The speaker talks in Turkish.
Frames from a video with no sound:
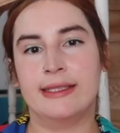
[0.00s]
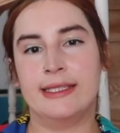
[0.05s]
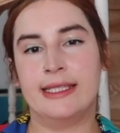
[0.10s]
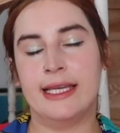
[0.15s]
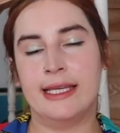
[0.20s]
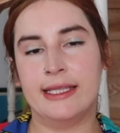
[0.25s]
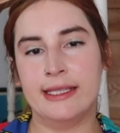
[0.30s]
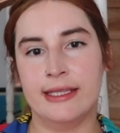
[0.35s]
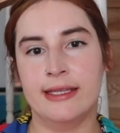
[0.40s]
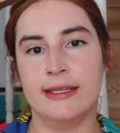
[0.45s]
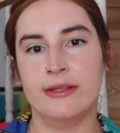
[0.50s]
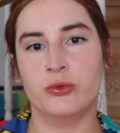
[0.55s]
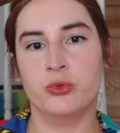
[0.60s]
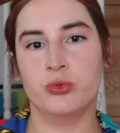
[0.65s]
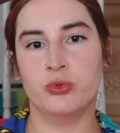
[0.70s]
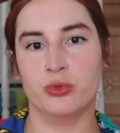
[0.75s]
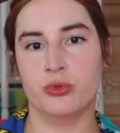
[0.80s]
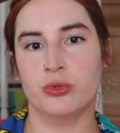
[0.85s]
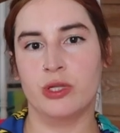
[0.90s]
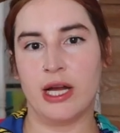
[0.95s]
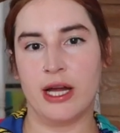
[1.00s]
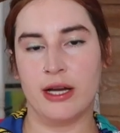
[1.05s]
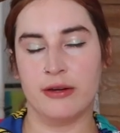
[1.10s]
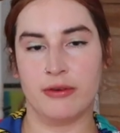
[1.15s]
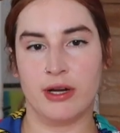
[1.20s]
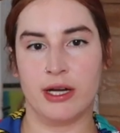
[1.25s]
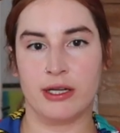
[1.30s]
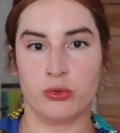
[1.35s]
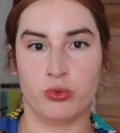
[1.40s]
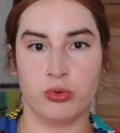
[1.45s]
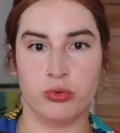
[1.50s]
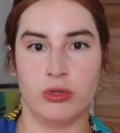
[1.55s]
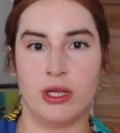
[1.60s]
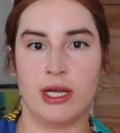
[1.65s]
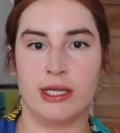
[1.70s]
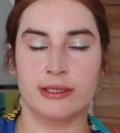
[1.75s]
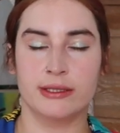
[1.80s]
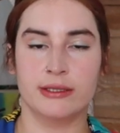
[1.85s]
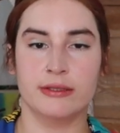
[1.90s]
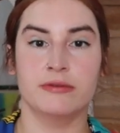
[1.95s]
yeni ürünler var
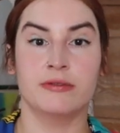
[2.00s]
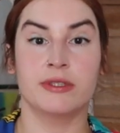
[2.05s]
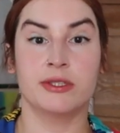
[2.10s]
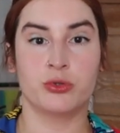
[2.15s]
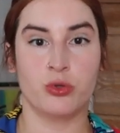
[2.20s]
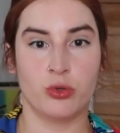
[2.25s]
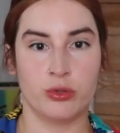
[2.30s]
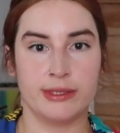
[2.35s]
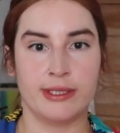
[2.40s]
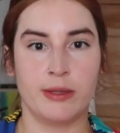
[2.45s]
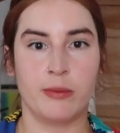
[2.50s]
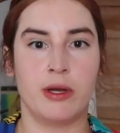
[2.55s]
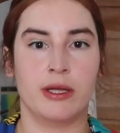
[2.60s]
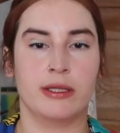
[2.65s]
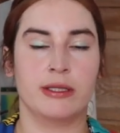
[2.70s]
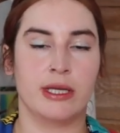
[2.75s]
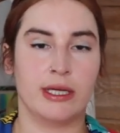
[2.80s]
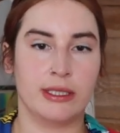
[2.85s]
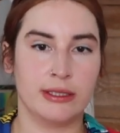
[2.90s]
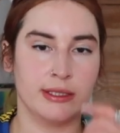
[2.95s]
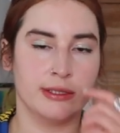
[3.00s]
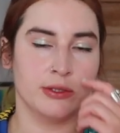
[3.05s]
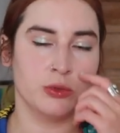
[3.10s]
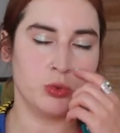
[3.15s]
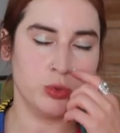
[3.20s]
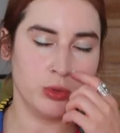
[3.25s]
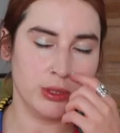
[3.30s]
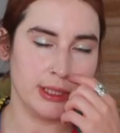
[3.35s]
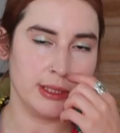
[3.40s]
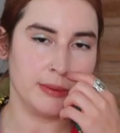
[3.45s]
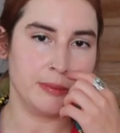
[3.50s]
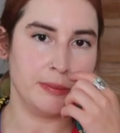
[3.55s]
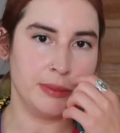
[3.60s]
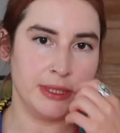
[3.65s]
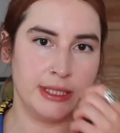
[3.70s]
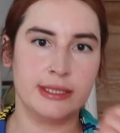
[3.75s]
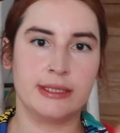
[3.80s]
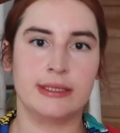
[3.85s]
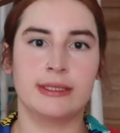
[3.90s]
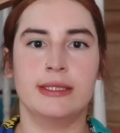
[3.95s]
kullandığım ve son zamanlarda hani kullanıp
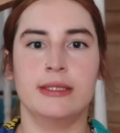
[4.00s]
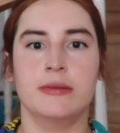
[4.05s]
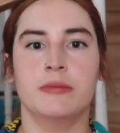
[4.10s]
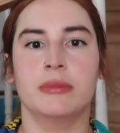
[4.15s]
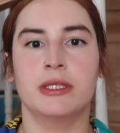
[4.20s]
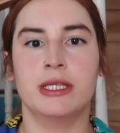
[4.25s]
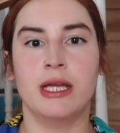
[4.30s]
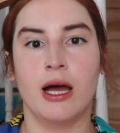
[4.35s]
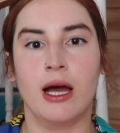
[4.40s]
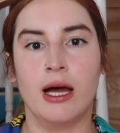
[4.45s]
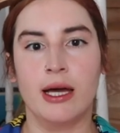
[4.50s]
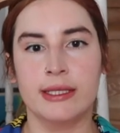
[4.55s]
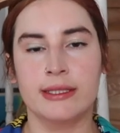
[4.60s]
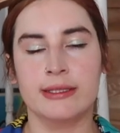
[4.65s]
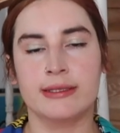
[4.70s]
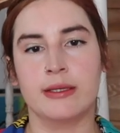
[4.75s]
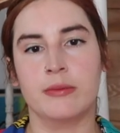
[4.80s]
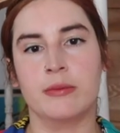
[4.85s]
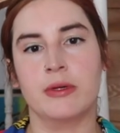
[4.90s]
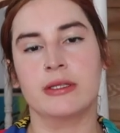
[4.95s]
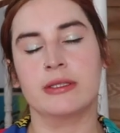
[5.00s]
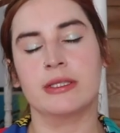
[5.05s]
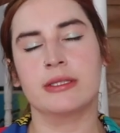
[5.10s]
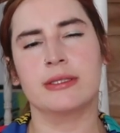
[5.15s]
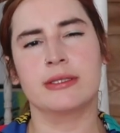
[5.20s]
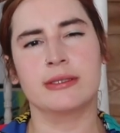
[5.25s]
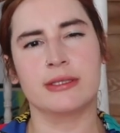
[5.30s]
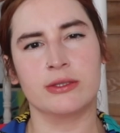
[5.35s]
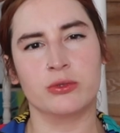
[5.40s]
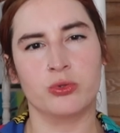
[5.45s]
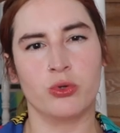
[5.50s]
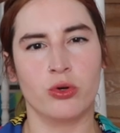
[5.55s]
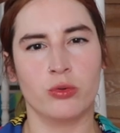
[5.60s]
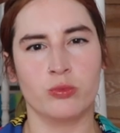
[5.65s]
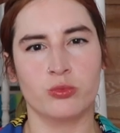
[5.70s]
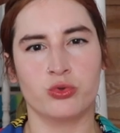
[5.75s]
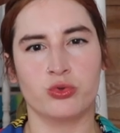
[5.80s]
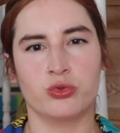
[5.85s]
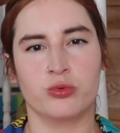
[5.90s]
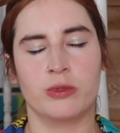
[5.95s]
bitirdiğim. Bir de aynı zamanda size
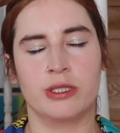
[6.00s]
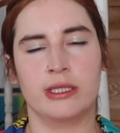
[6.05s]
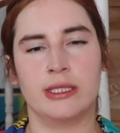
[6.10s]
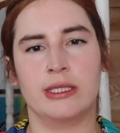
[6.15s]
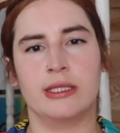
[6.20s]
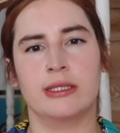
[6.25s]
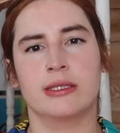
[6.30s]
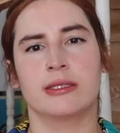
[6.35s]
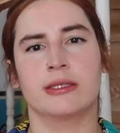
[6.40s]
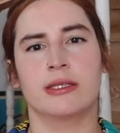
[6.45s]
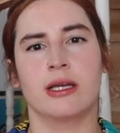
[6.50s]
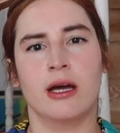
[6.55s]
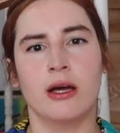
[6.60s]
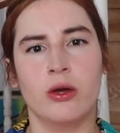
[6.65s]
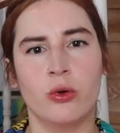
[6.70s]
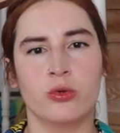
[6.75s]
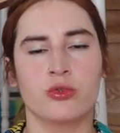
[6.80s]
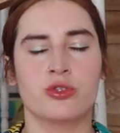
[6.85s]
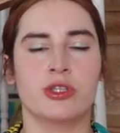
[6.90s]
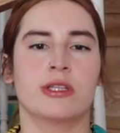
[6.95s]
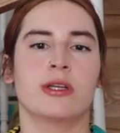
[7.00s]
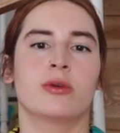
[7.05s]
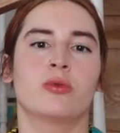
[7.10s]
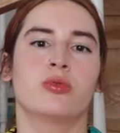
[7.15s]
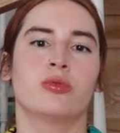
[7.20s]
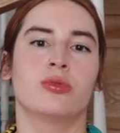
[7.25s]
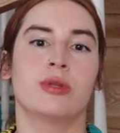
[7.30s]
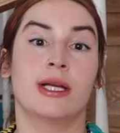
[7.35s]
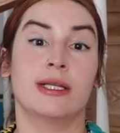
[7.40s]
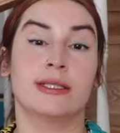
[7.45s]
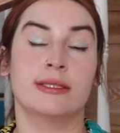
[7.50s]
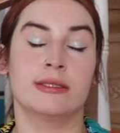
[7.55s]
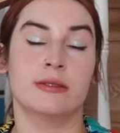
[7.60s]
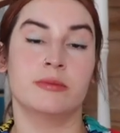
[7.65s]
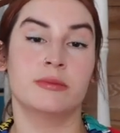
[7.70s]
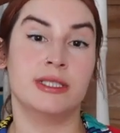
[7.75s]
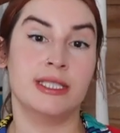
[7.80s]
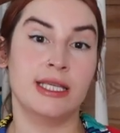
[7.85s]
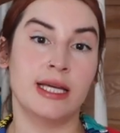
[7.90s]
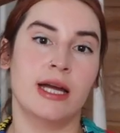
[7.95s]
sormuştum hani daha önce de
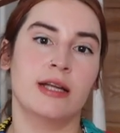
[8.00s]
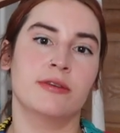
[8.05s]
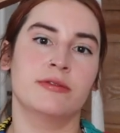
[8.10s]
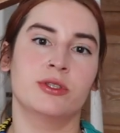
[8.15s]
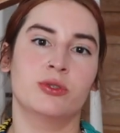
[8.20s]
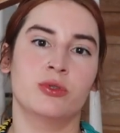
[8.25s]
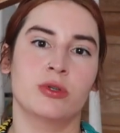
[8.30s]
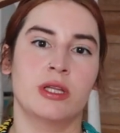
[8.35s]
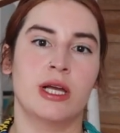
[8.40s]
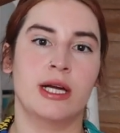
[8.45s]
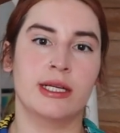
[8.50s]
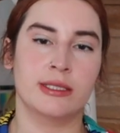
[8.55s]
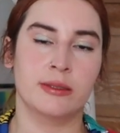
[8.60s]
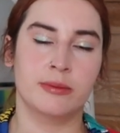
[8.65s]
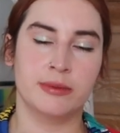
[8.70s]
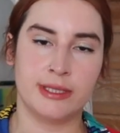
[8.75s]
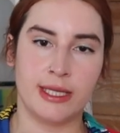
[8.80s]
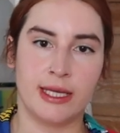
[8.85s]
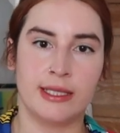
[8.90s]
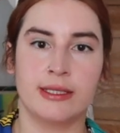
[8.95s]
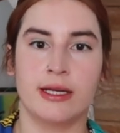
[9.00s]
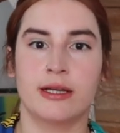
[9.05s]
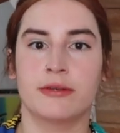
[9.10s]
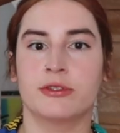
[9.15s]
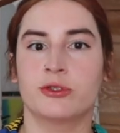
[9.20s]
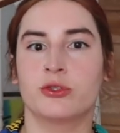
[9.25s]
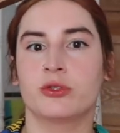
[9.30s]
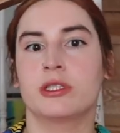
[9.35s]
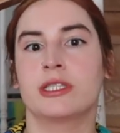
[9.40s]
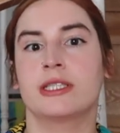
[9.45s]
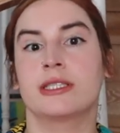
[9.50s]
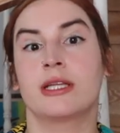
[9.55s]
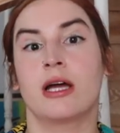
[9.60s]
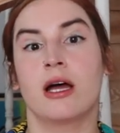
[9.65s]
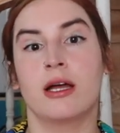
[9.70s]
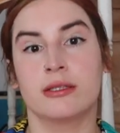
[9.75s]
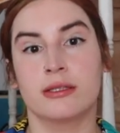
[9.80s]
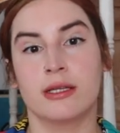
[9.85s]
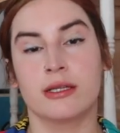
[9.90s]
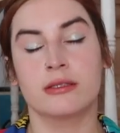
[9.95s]
kullandığım diğer videolarda, bitenler videolarında
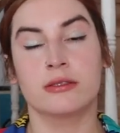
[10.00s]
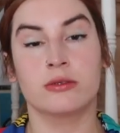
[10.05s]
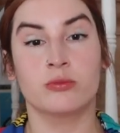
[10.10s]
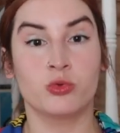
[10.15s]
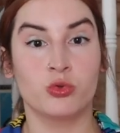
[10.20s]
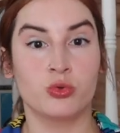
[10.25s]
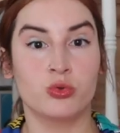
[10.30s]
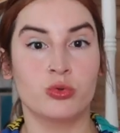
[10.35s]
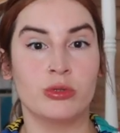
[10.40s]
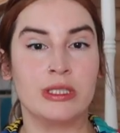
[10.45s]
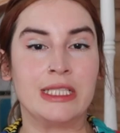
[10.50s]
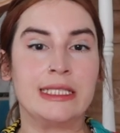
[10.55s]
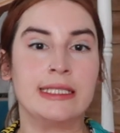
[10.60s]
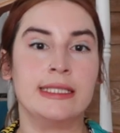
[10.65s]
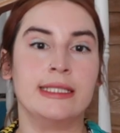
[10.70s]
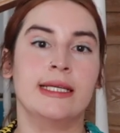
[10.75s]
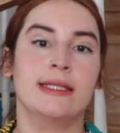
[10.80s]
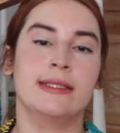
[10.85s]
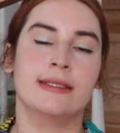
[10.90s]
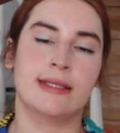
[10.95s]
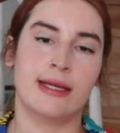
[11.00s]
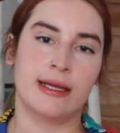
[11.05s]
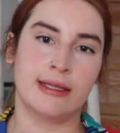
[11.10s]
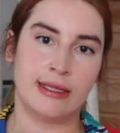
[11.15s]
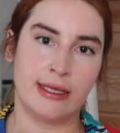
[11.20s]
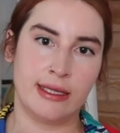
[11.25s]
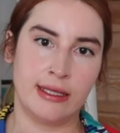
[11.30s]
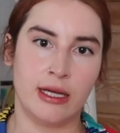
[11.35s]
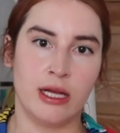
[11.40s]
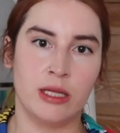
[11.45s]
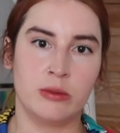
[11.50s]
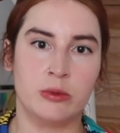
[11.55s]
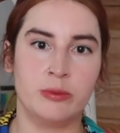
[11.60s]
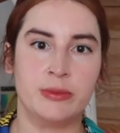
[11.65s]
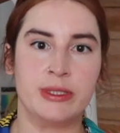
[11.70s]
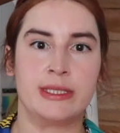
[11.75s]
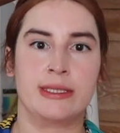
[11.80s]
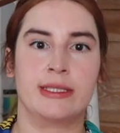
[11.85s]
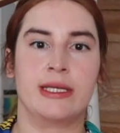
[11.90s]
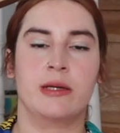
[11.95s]
anlattığım ürünleri yeniden ele
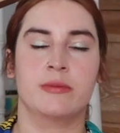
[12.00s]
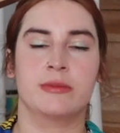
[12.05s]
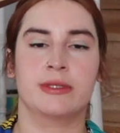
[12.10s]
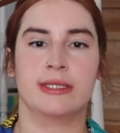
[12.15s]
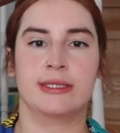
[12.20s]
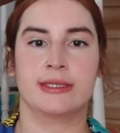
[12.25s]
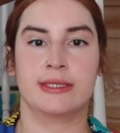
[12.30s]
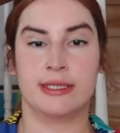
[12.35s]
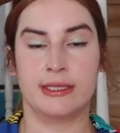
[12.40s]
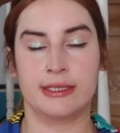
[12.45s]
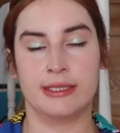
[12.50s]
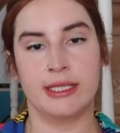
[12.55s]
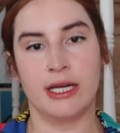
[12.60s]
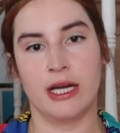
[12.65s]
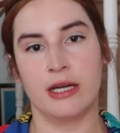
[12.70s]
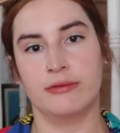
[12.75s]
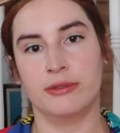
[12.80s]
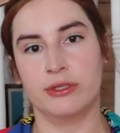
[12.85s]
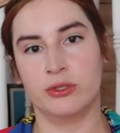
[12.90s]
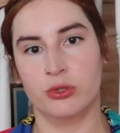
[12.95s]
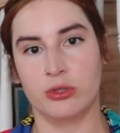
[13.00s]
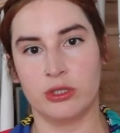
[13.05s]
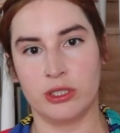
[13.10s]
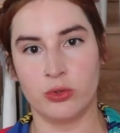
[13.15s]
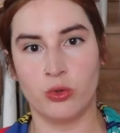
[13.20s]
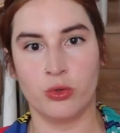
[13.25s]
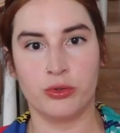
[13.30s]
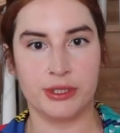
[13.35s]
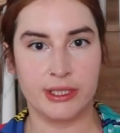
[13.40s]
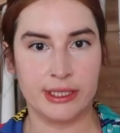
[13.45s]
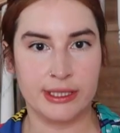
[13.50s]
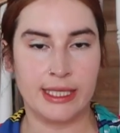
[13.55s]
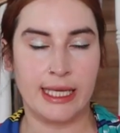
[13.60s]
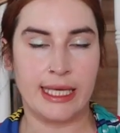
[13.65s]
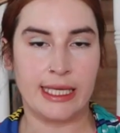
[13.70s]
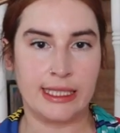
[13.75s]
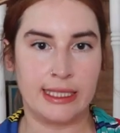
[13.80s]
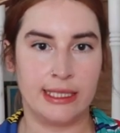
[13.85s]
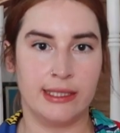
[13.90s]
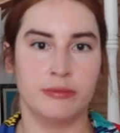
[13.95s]
almamı ister misiniz? Hani diğer videoları onları da
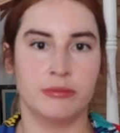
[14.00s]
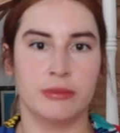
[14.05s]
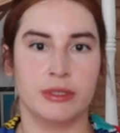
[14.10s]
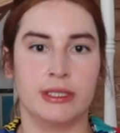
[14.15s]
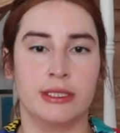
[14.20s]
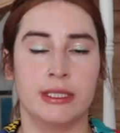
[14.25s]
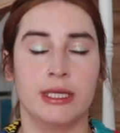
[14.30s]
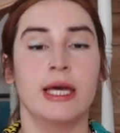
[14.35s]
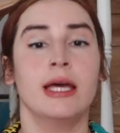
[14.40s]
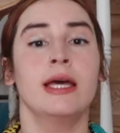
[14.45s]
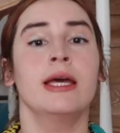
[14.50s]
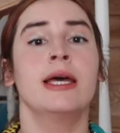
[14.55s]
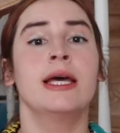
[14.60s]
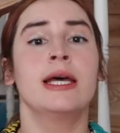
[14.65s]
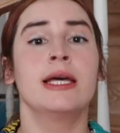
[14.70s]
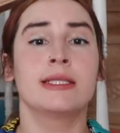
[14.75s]
ekleyeyim mi diye.